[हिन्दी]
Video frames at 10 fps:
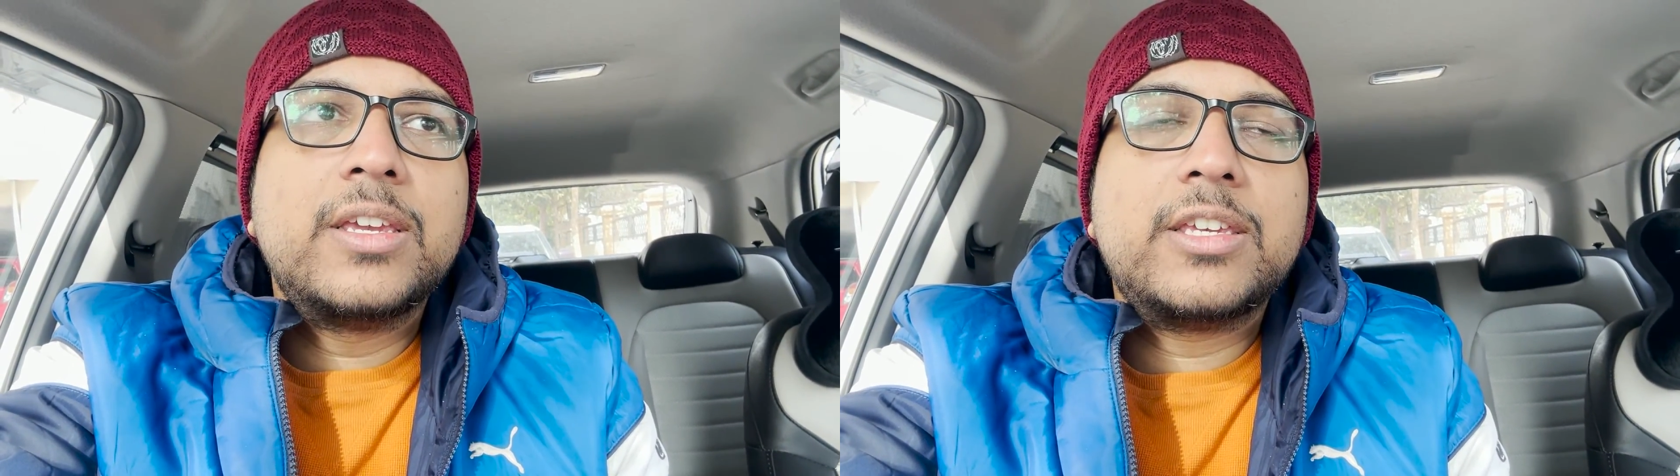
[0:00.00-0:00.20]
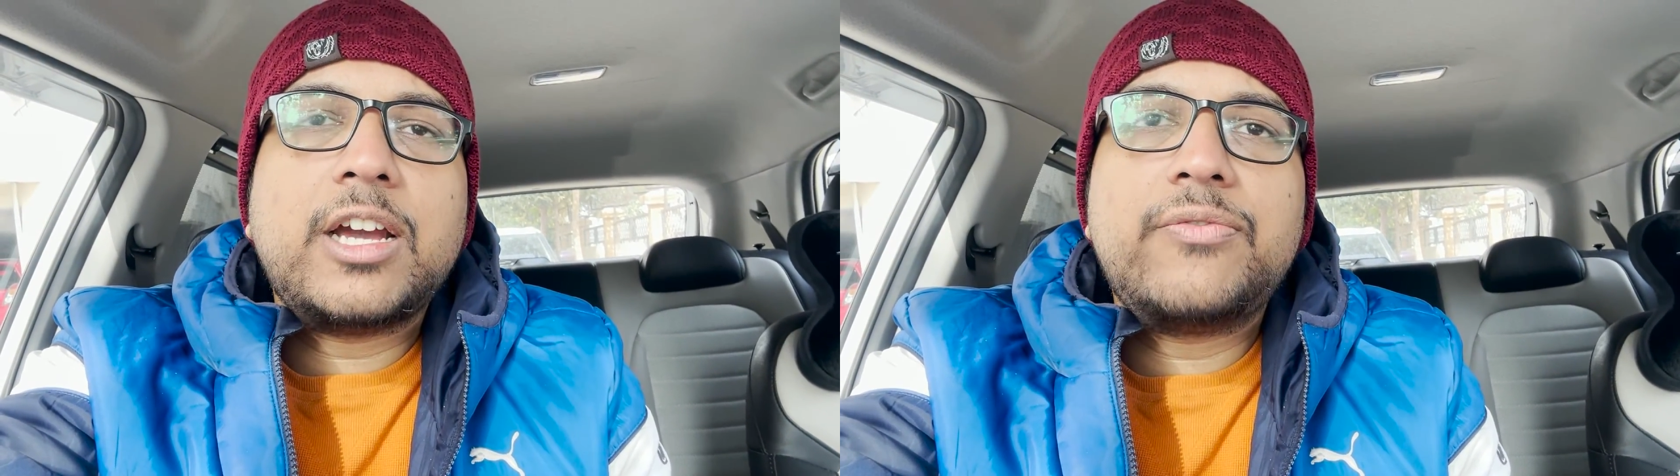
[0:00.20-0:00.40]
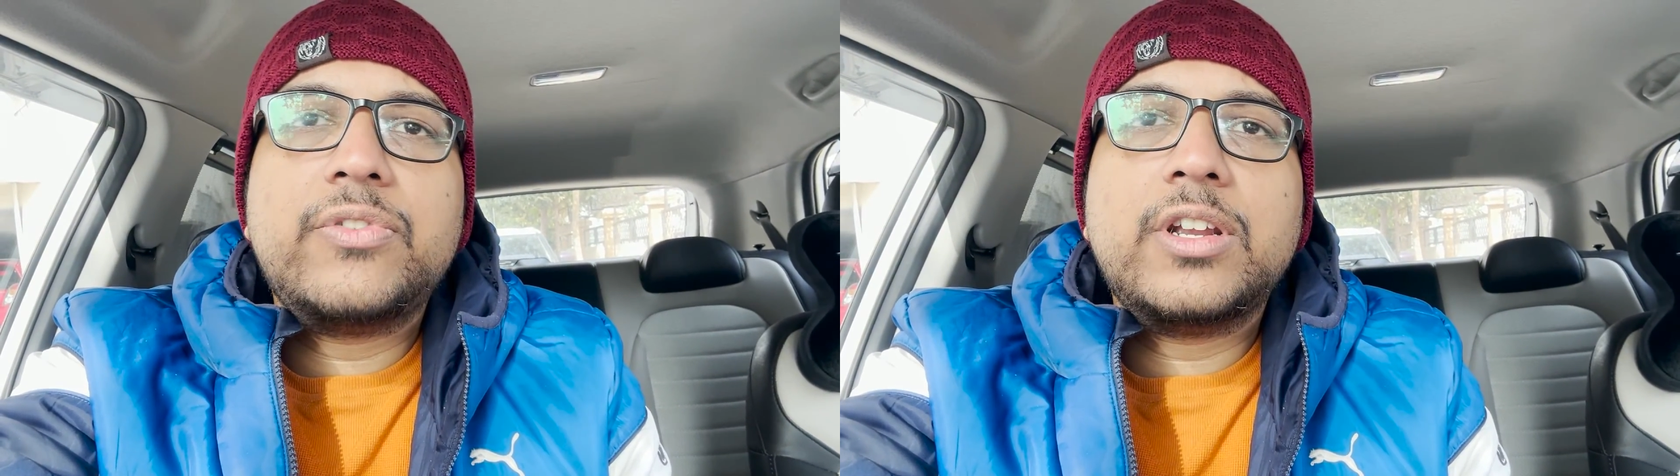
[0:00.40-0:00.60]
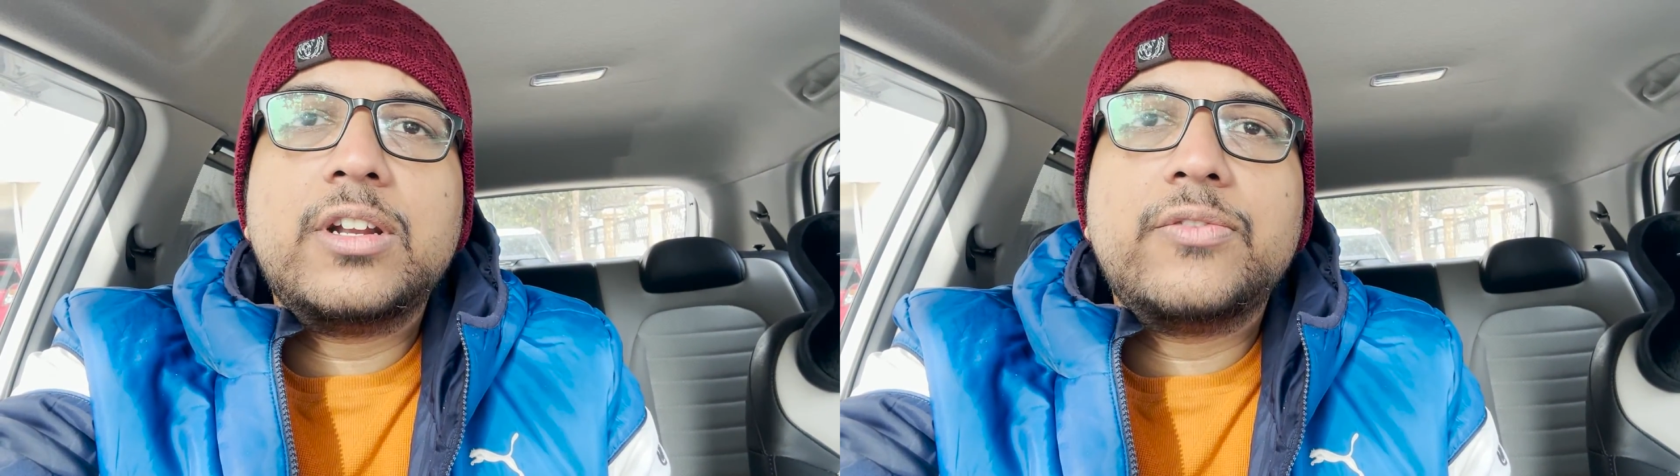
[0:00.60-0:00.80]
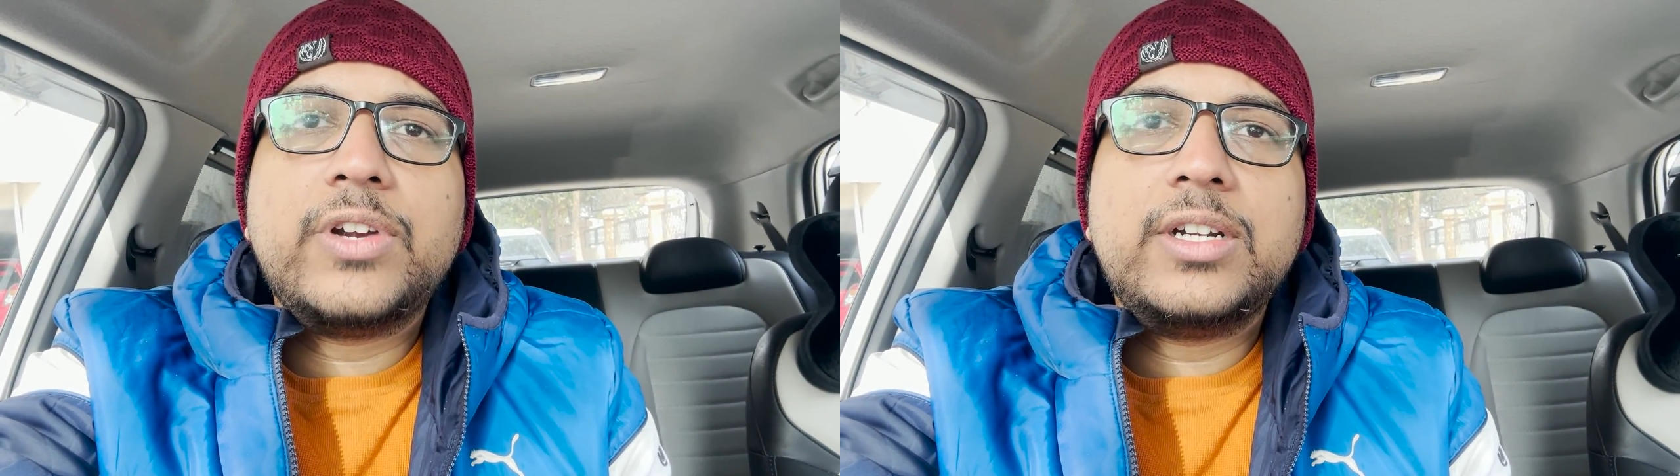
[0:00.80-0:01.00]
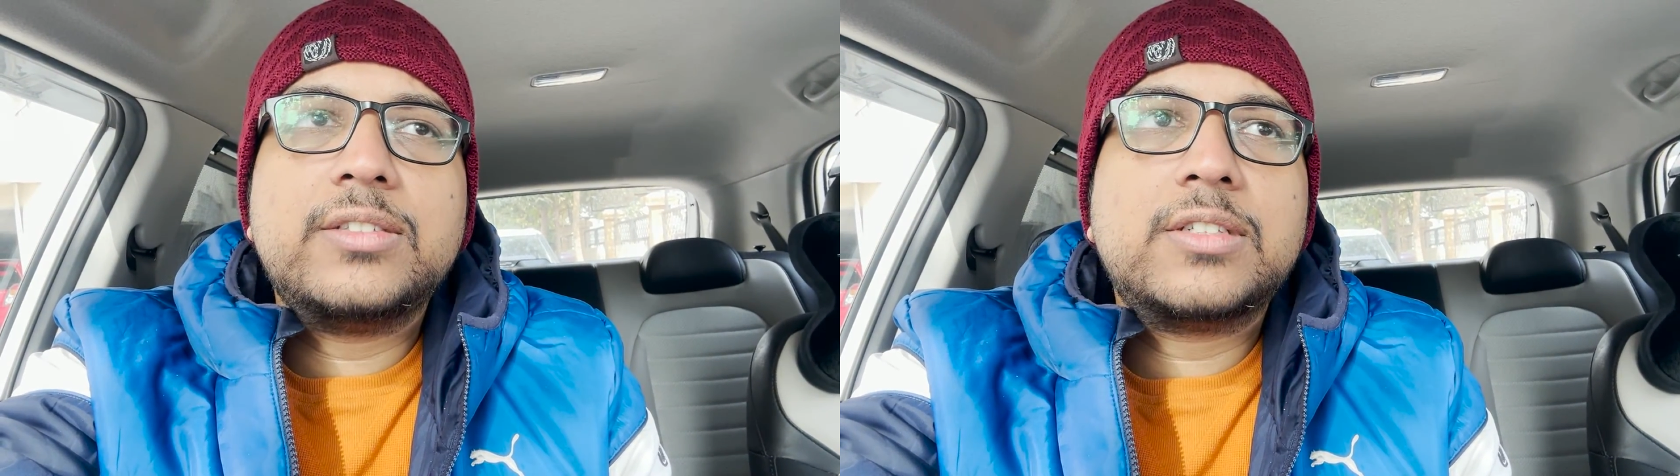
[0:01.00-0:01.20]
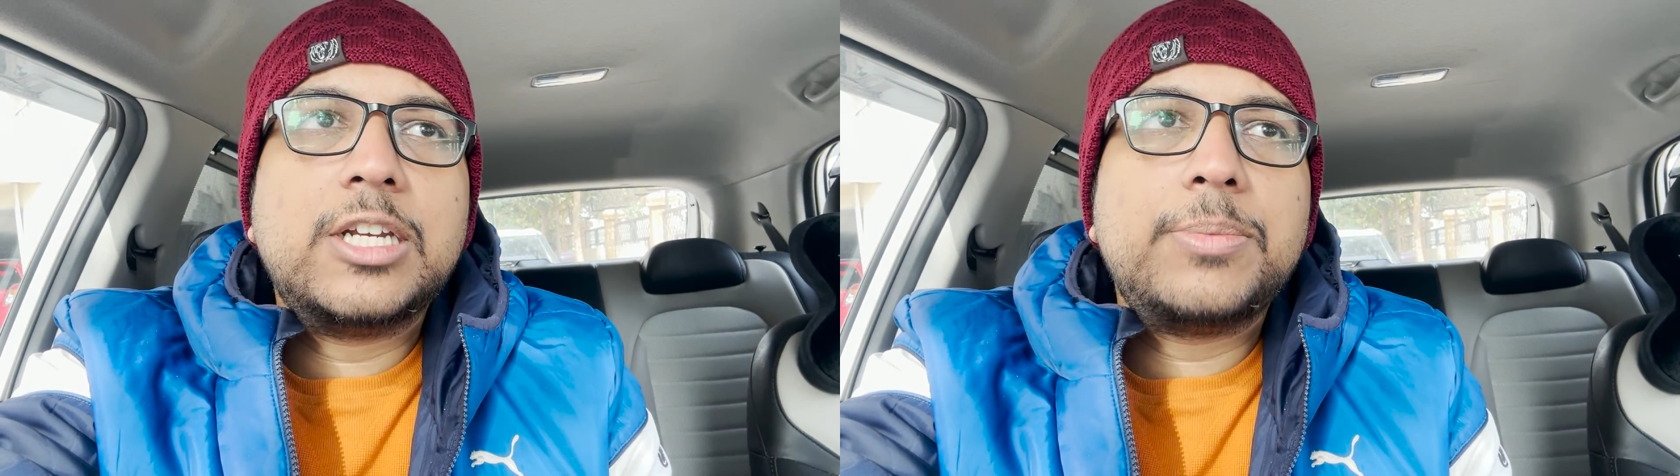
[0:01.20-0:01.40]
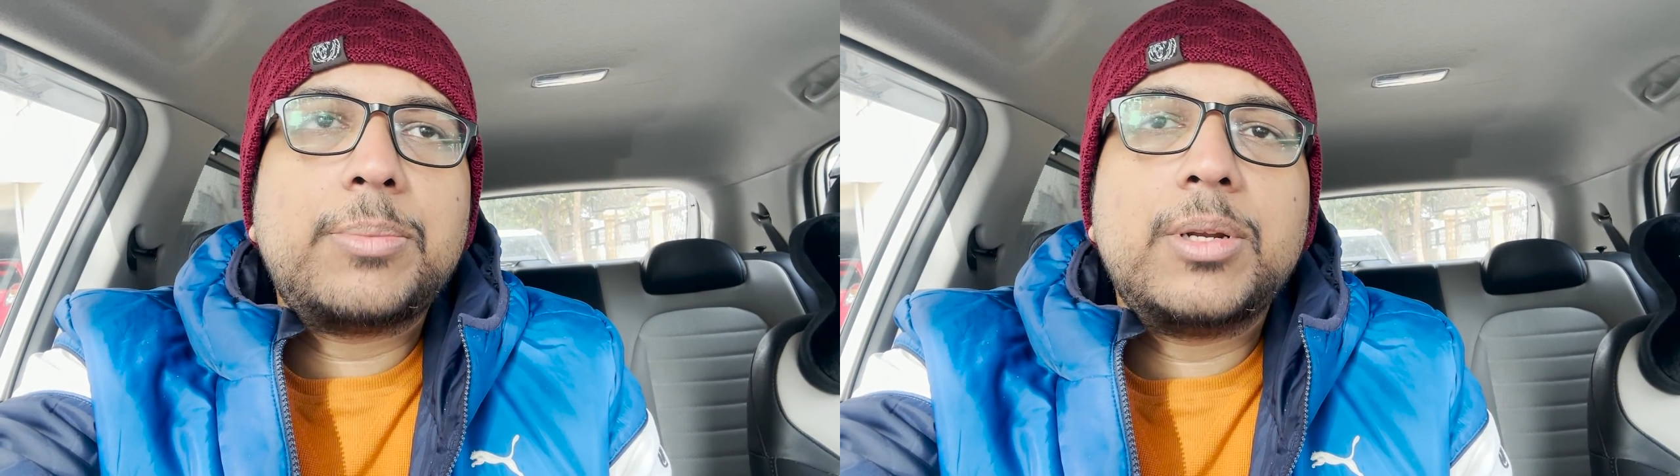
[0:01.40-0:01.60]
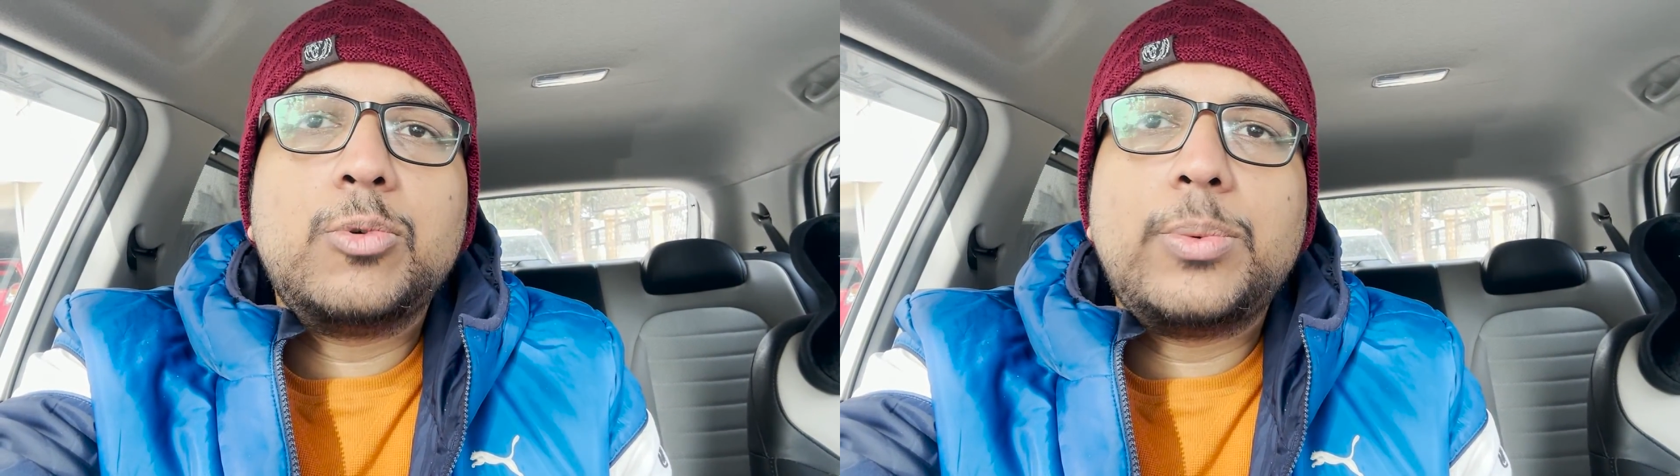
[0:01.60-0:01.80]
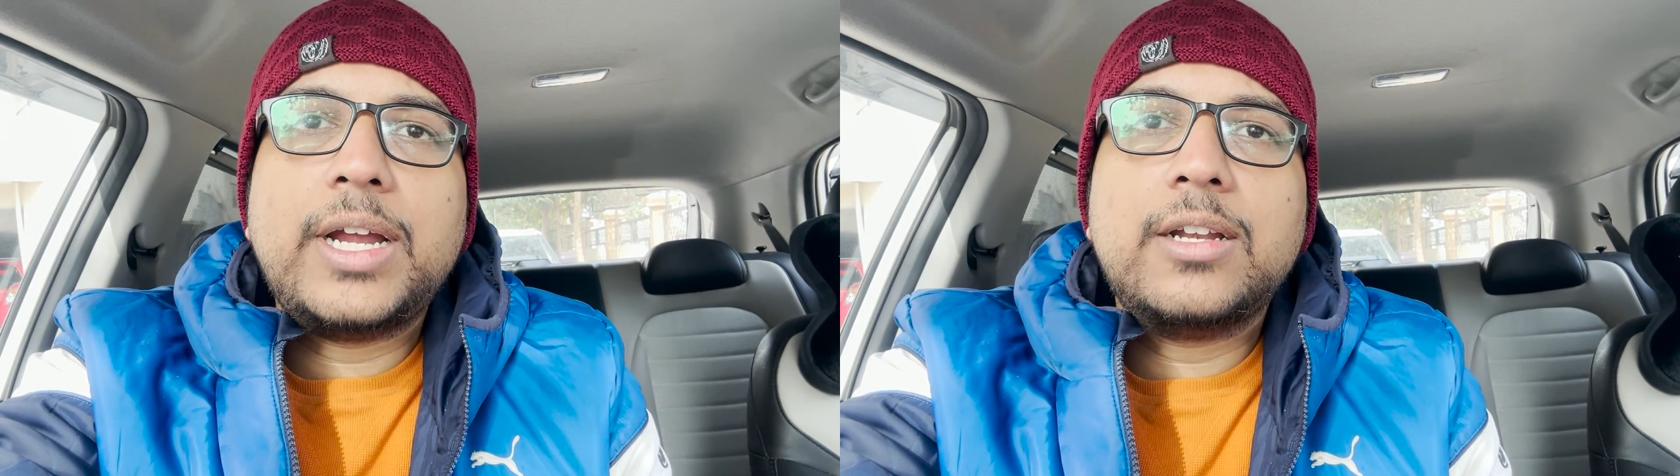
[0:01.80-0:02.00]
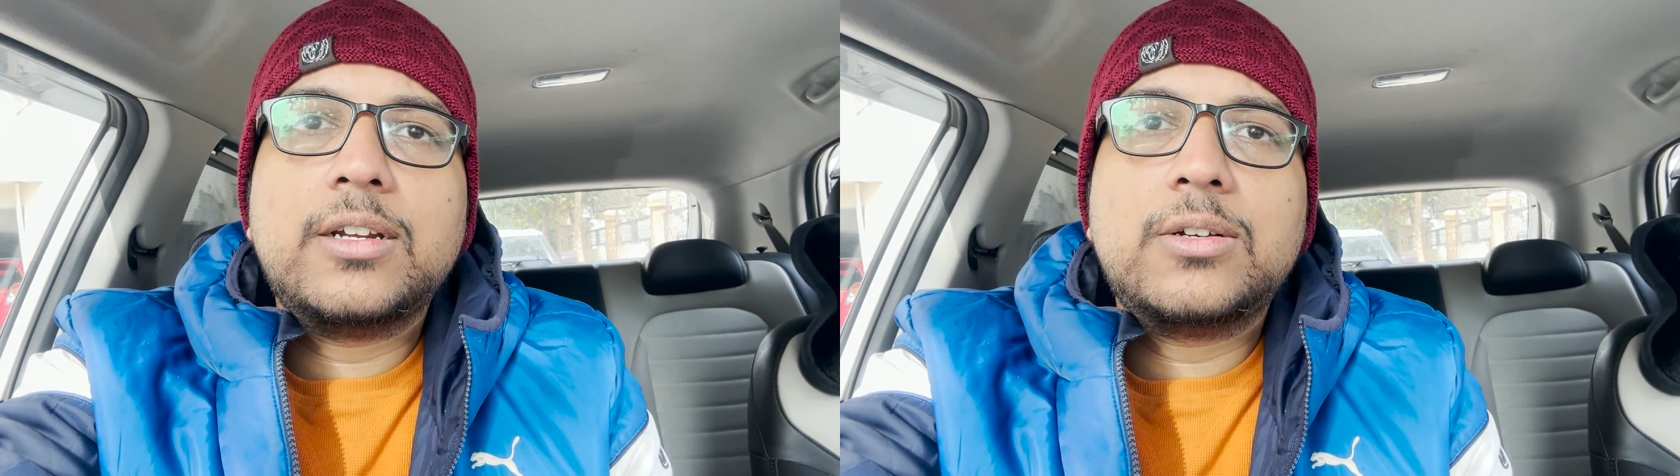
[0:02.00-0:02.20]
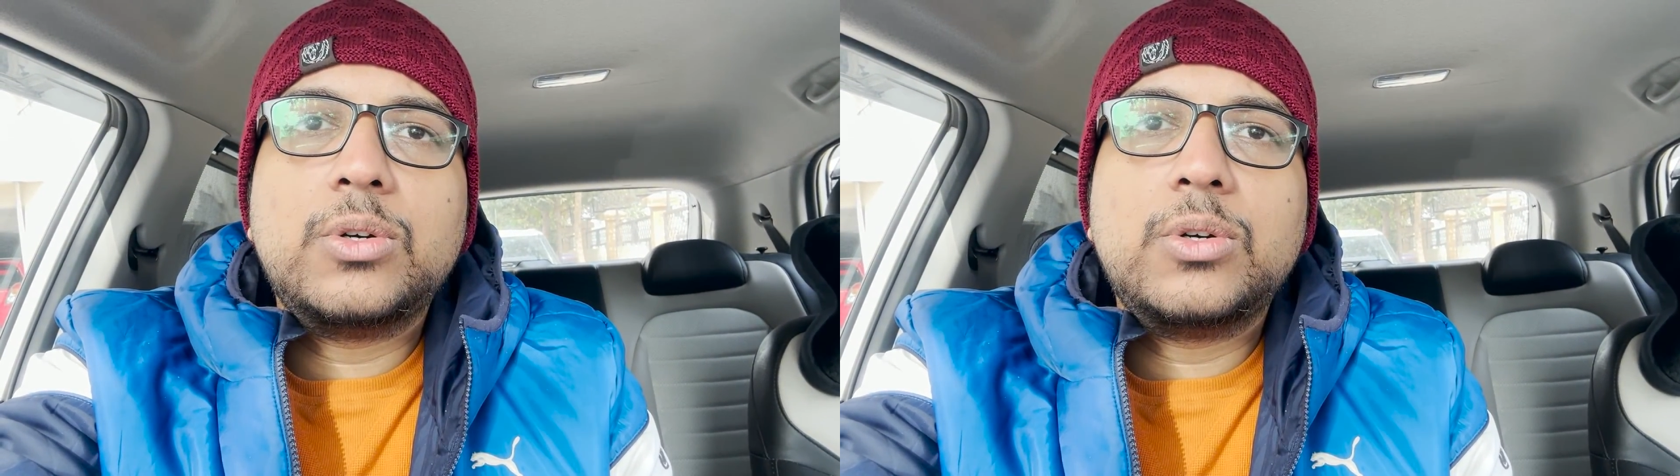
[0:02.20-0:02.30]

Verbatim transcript: या फिर विंड स्क्रीन में अपने मोबाइल